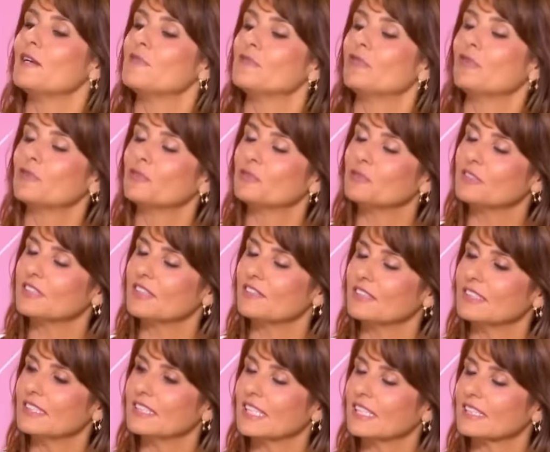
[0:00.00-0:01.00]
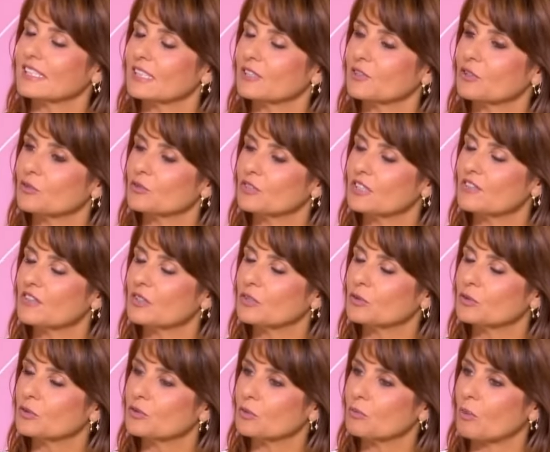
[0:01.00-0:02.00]
Vous, vous nous avez dit, Catherine, que vous avez
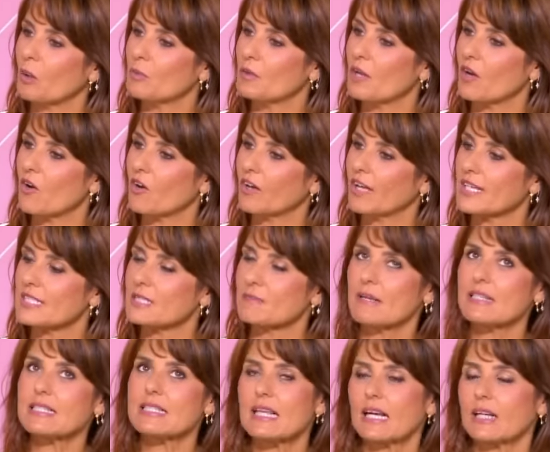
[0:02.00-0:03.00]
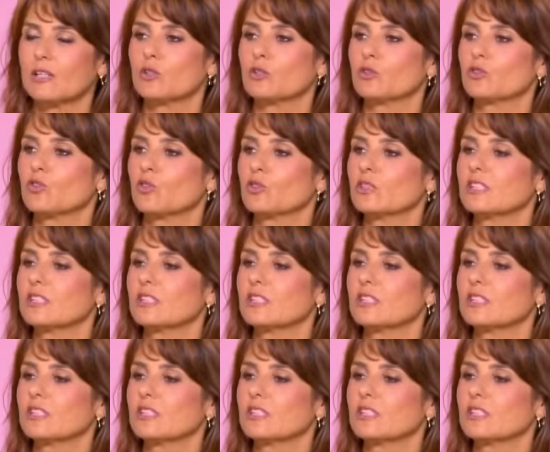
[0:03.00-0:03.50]
connu votre premier orgasme à 50 ans.